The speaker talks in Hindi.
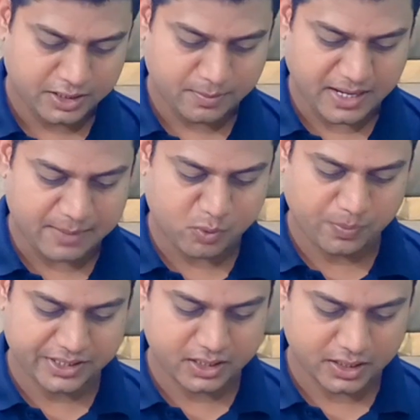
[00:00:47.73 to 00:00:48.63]
ये मैं ऐप
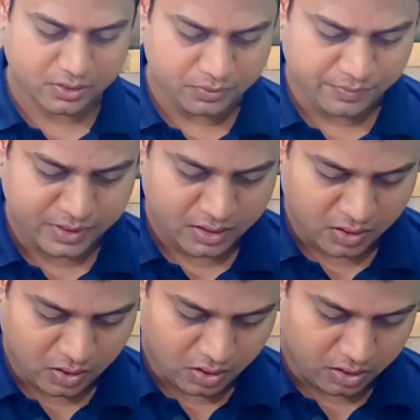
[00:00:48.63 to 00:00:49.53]
ओपन कर रहा हूँ
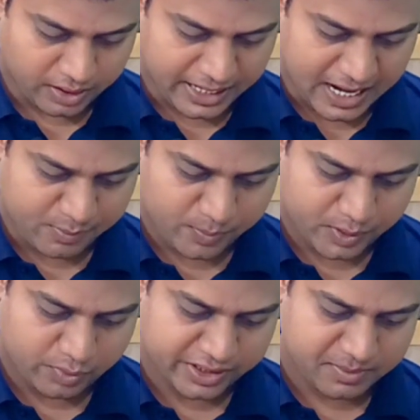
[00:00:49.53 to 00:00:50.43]
और ऐप
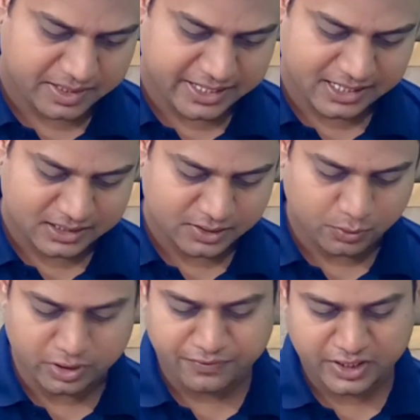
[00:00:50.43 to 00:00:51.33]
ओपन होने के बाद एक
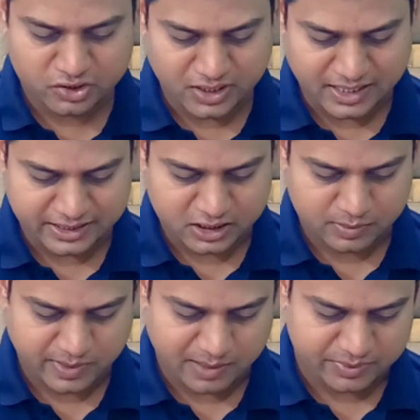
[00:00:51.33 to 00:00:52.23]
नोटिफिकेशन आता है
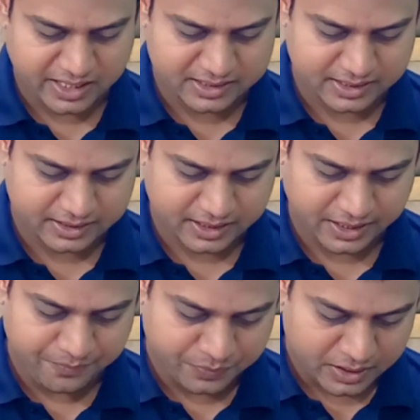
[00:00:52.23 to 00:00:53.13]
जिसमें आप देख सकते
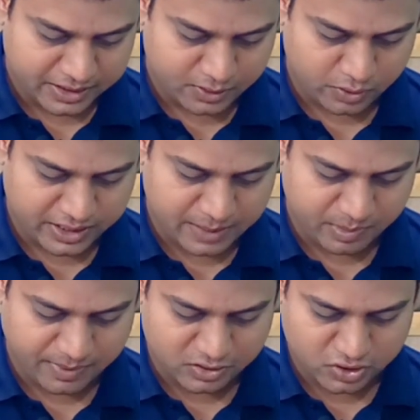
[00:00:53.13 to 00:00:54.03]
हैं कि इन्होंने यहाँ
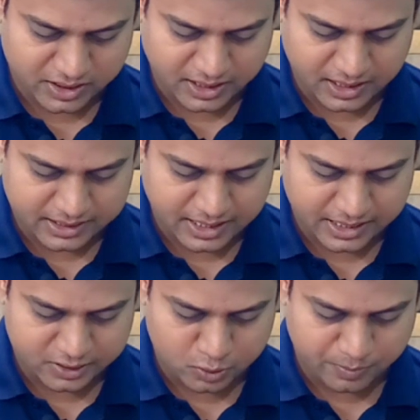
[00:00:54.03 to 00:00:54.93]
पे मेंशन कर रखा
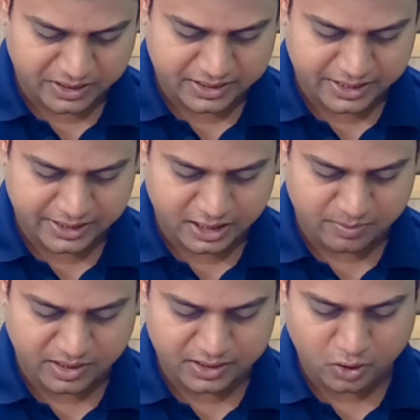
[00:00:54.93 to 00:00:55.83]
है कि जो बिग डेडी
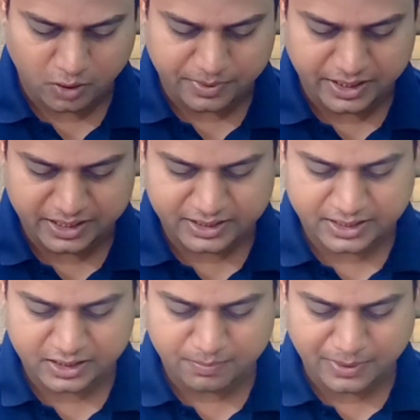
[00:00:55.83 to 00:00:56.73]
गेम है ये ऑपरेटिंग
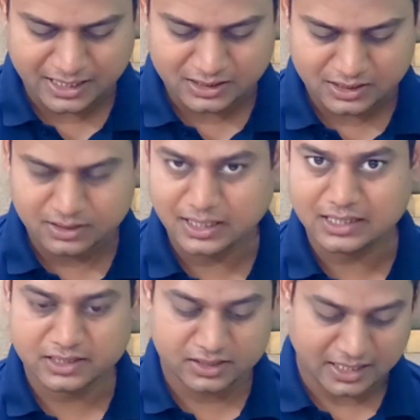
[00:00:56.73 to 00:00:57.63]
कर रही है पाँच
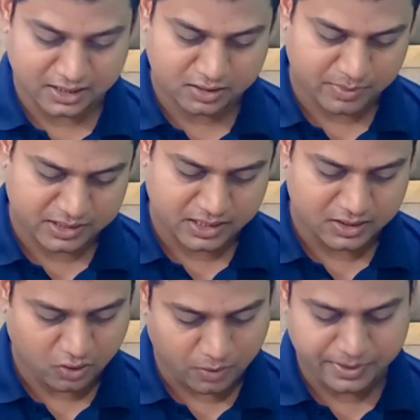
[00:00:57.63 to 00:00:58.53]
साल से ज़्यादा समय से
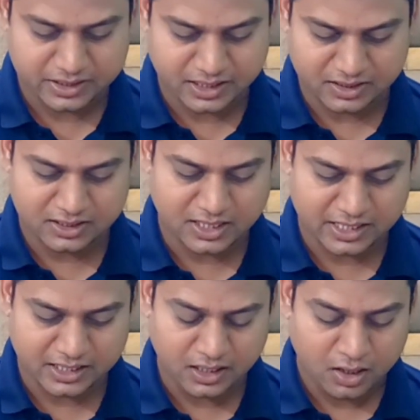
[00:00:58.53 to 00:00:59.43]
ऑपरेट करती जा
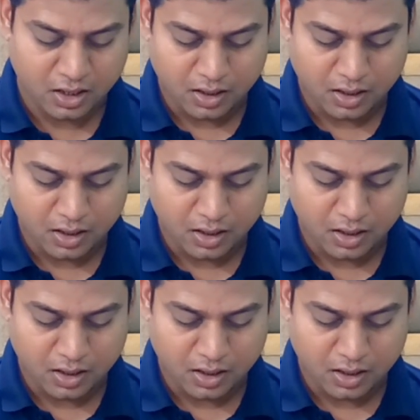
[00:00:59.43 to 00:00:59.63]
रही है